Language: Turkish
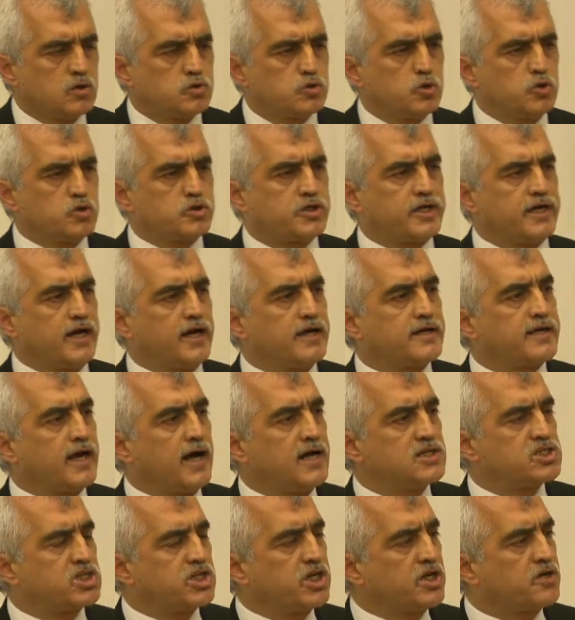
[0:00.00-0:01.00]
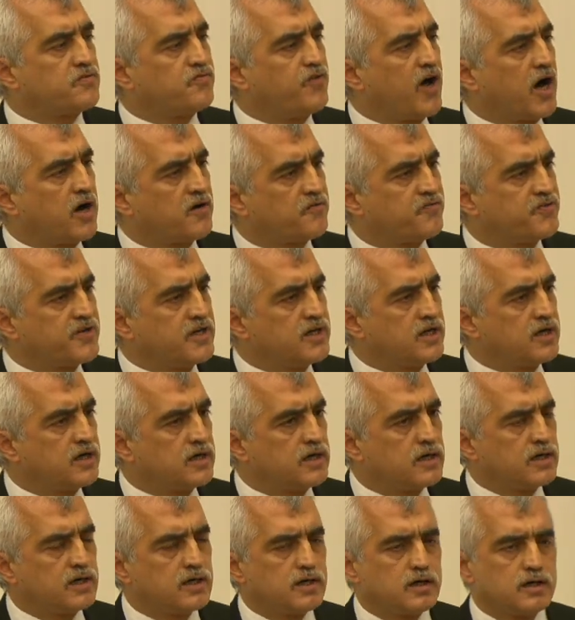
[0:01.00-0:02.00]
Türkiye Gençlik
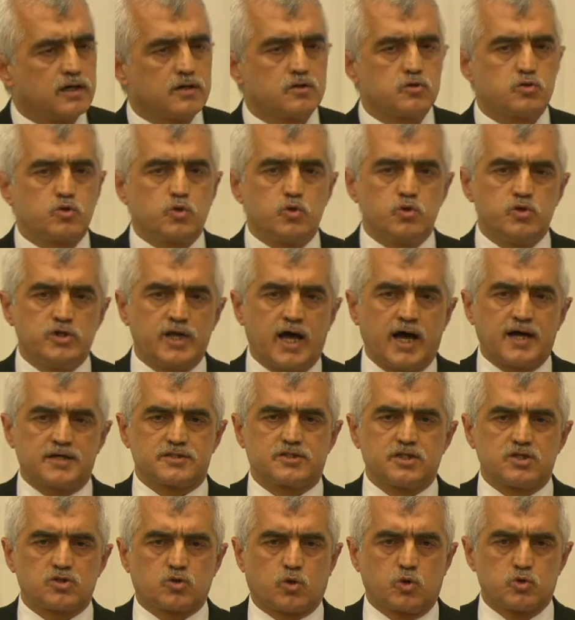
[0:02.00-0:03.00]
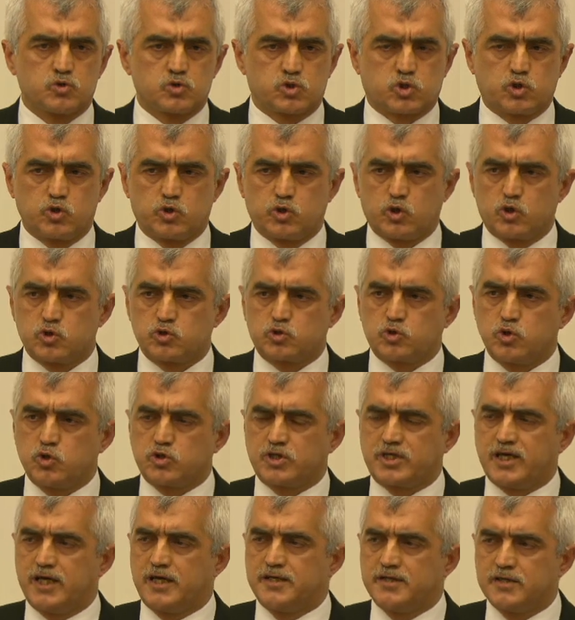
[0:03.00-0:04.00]
Vakfı günlerdir konuşuluyor.
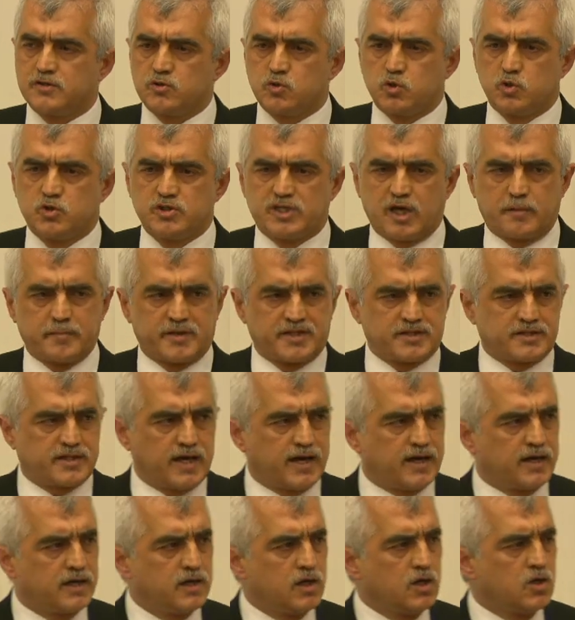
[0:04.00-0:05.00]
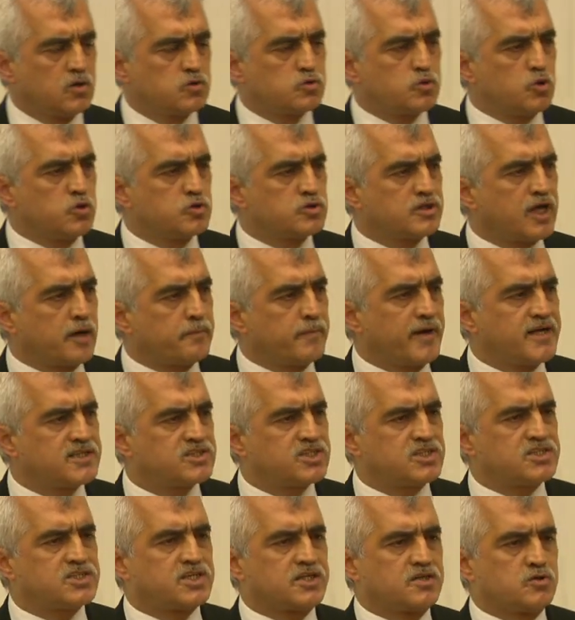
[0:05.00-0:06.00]
Türkiye'nin gündeminde. Dün de
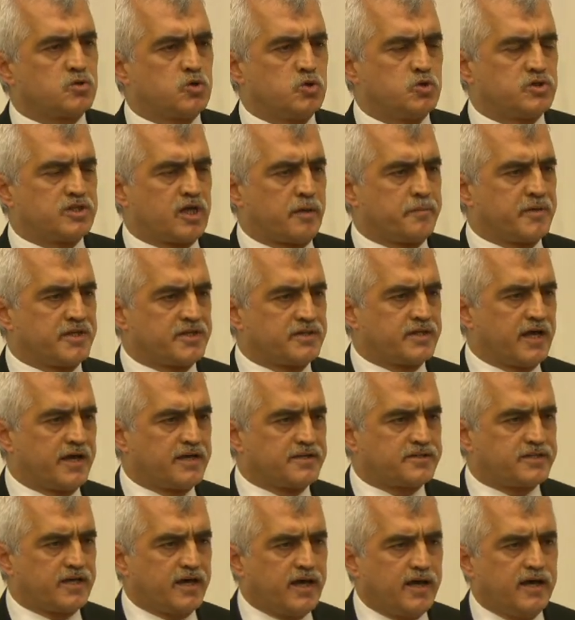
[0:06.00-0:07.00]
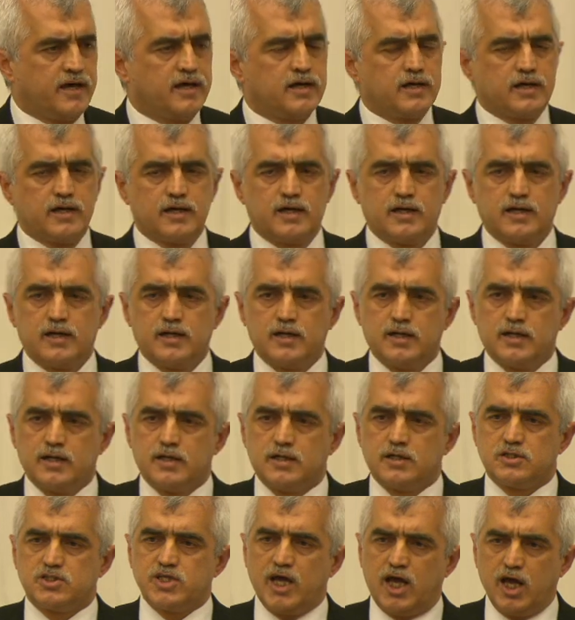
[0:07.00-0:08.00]
meclisin gündemindeydi
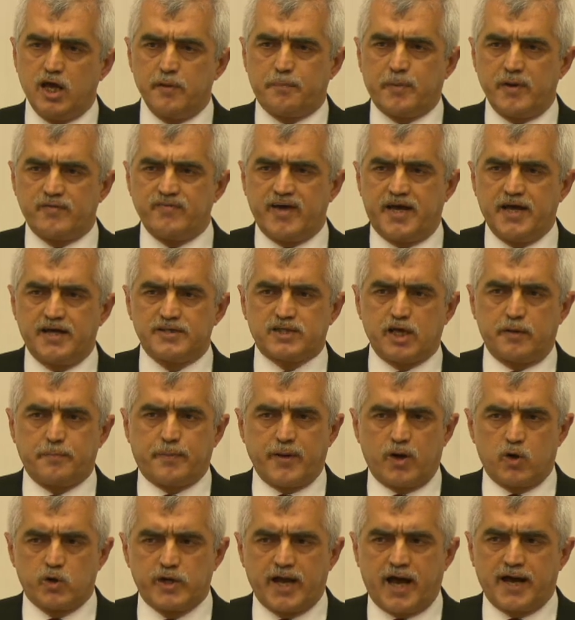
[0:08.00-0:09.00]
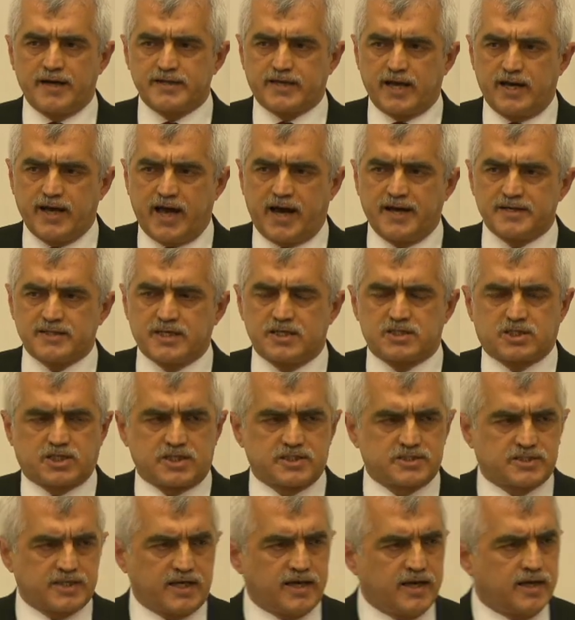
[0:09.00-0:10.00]
CHP ve HDP önergeler
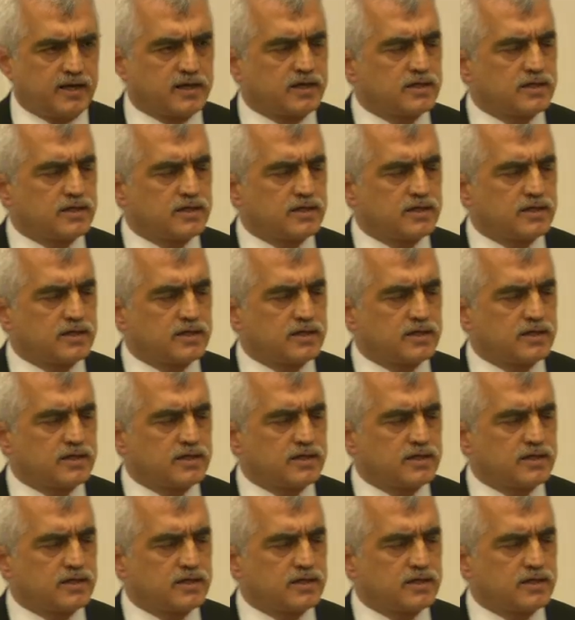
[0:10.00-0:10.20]
getirdi.